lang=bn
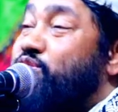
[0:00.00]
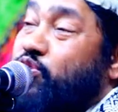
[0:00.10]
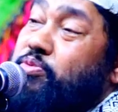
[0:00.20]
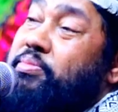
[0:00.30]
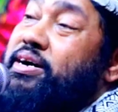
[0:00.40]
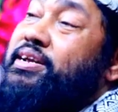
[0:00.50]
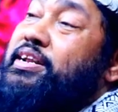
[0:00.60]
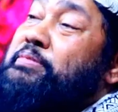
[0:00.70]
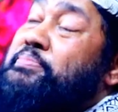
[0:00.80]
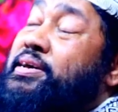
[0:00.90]
তোমার
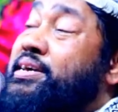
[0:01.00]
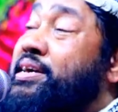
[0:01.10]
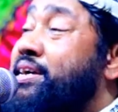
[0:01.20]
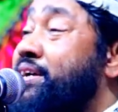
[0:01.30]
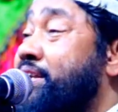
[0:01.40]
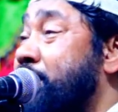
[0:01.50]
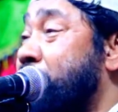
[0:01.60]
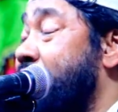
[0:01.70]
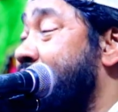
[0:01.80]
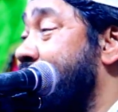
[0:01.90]

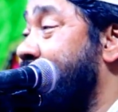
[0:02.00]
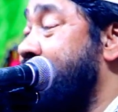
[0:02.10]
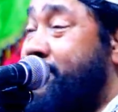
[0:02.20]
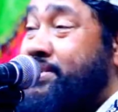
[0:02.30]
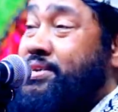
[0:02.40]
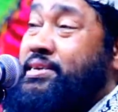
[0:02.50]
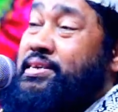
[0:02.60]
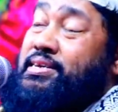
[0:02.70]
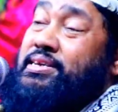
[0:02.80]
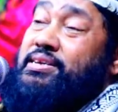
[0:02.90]
মেহেরবানি
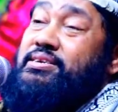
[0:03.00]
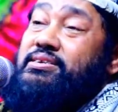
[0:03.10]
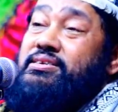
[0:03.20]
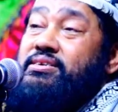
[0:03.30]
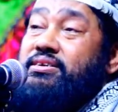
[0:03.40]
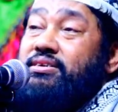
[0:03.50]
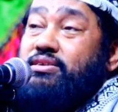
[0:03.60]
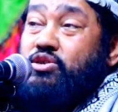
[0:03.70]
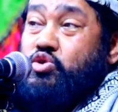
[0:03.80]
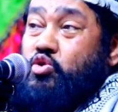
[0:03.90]

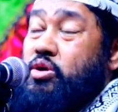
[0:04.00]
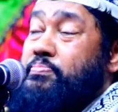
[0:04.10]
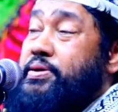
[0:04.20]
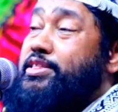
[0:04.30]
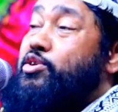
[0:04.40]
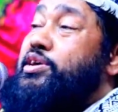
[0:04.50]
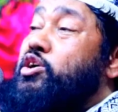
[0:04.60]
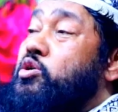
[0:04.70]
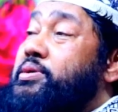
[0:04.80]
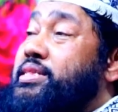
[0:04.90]
নজরুল বিদ্রোহী
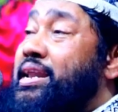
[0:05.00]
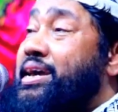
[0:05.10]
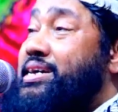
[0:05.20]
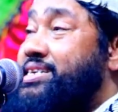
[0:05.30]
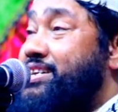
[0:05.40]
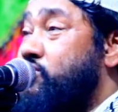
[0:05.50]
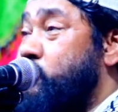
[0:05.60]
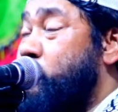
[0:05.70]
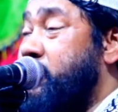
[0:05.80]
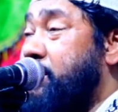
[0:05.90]
কবিতা লিখেছেন
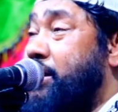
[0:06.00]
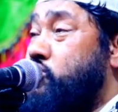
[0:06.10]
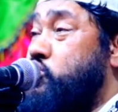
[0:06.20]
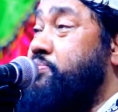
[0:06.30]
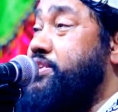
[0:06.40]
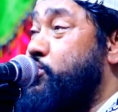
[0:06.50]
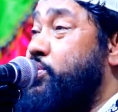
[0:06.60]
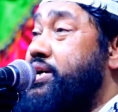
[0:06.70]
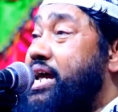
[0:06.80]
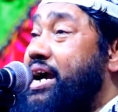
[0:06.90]
নজরুলকে মানুষ
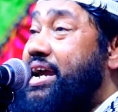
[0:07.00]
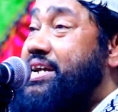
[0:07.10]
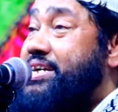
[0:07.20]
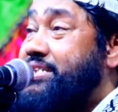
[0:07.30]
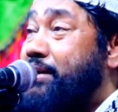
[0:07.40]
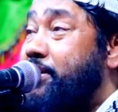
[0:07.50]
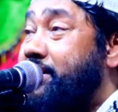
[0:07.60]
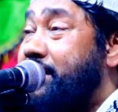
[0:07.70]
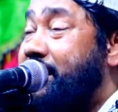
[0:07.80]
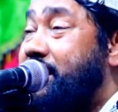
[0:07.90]
বিদ্রোহী ডাকে ঠিক না বে
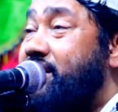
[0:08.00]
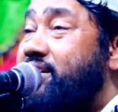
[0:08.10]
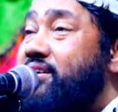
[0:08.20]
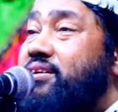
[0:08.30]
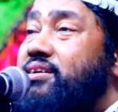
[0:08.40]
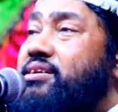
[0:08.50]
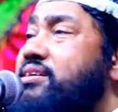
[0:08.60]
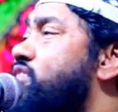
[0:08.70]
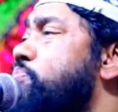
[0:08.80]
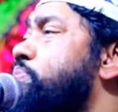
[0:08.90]
ঠিক
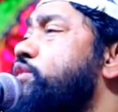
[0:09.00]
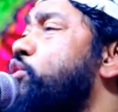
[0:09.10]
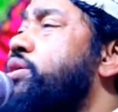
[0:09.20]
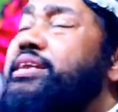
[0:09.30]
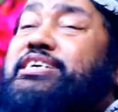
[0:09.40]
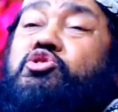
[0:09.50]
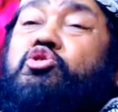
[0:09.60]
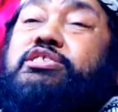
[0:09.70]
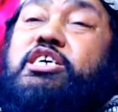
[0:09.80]
কিন্তু বিদ্রোহীর কিছুই